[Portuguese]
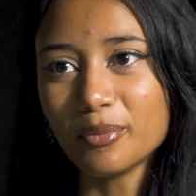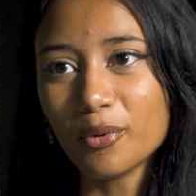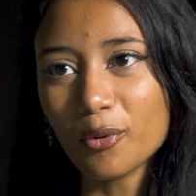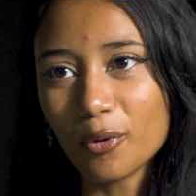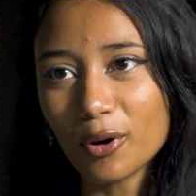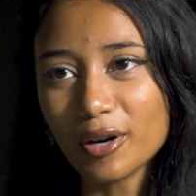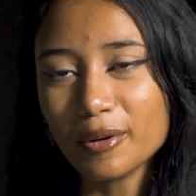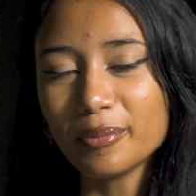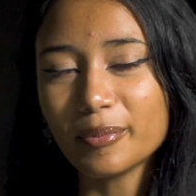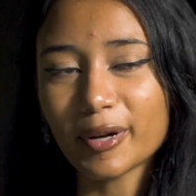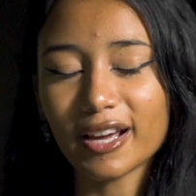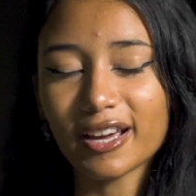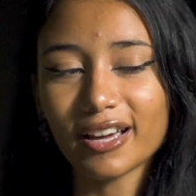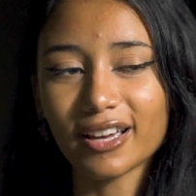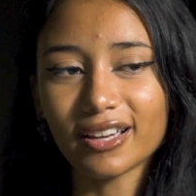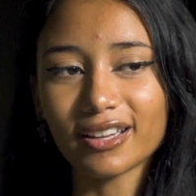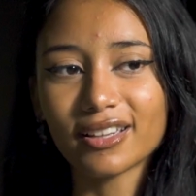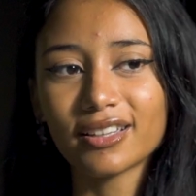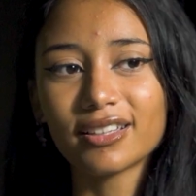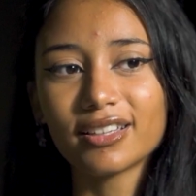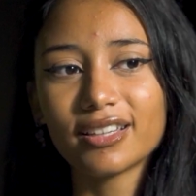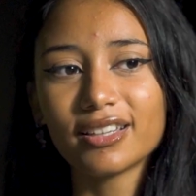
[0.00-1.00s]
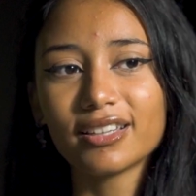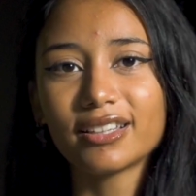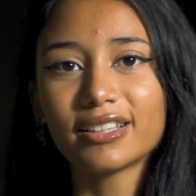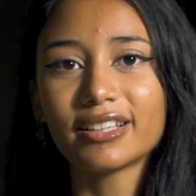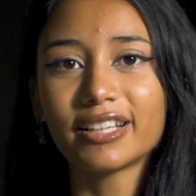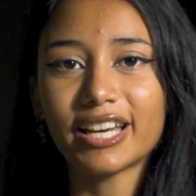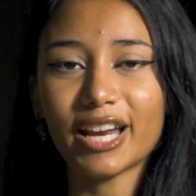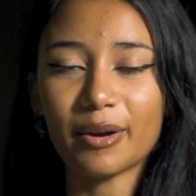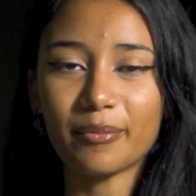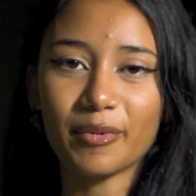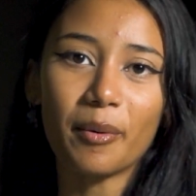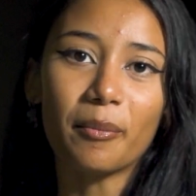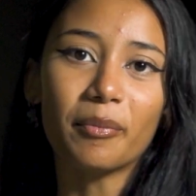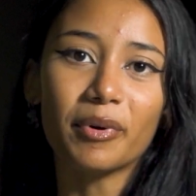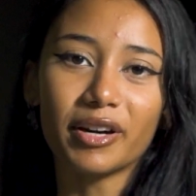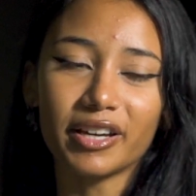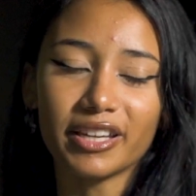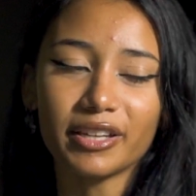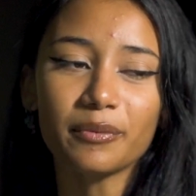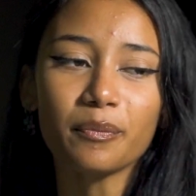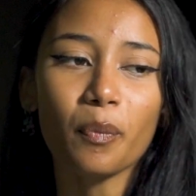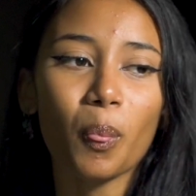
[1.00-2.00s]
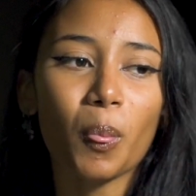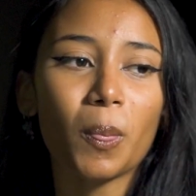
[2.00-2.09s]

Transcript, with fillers: boa para criar minha mãe.